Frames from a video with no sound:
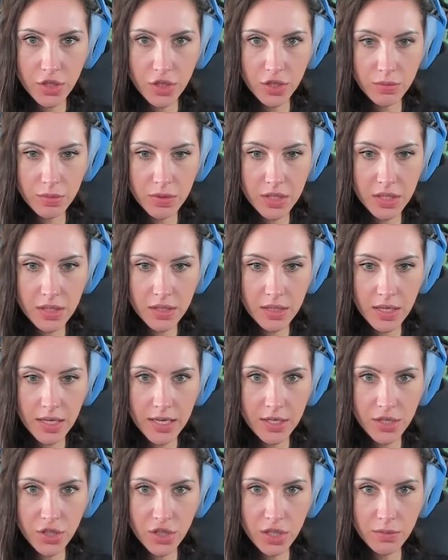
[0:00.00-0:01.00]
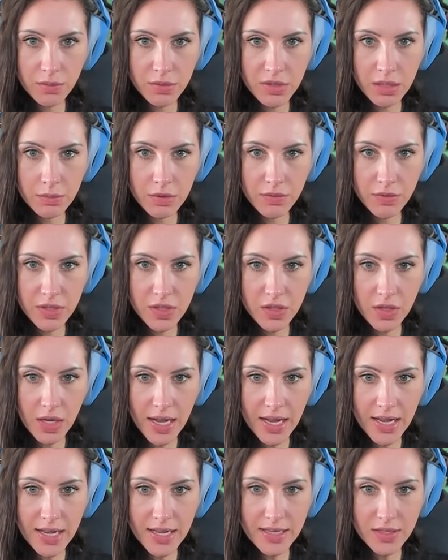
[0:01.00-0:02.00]
Schirmchen. Ein Schirmchen. Mir wird zu
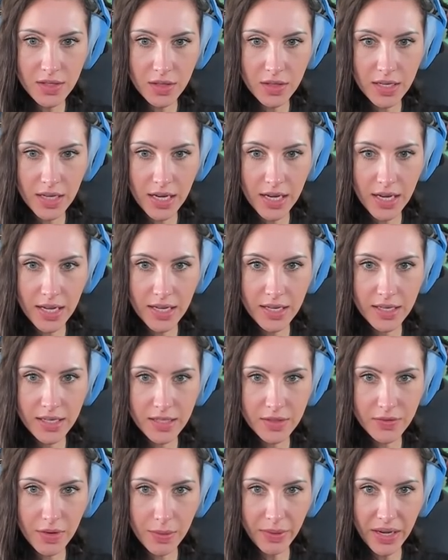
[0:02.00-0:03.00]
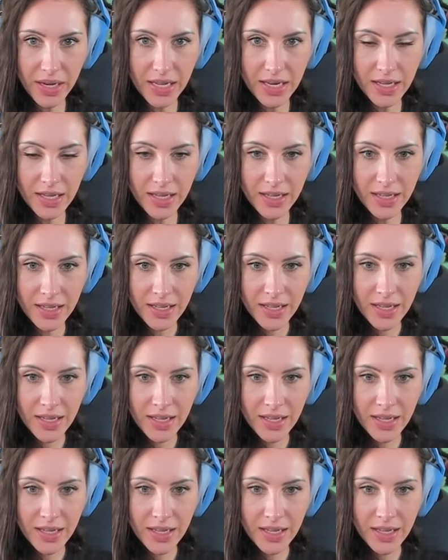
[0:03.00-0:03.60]
heiß. Oh nein, ich verbrenne.